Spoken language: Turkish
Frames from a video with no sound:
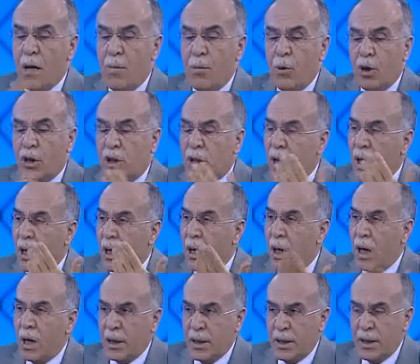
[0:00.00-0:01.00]
Bu işte
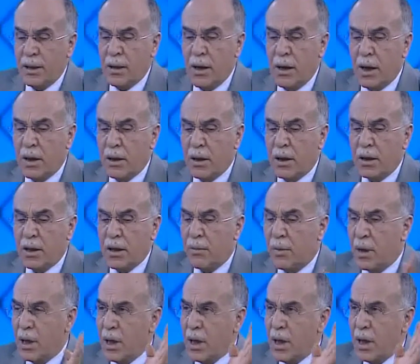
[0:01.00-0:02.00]
hani sizin de anlattığınız
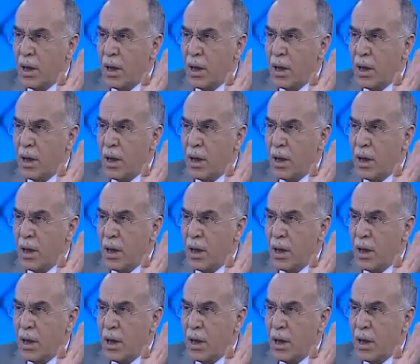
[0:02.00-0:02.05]
gibi